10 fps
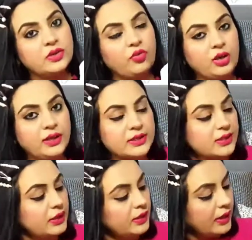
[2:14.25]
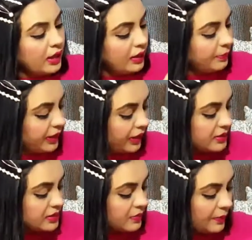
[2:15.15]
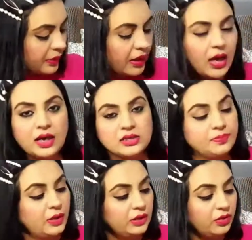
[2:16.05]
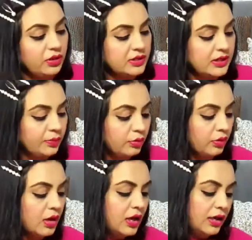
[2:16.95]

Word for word: सा वॉलेट इसके अंदर डालना पड़ेगा जिसमें आपके कार्ड्स मनी और ये सब हो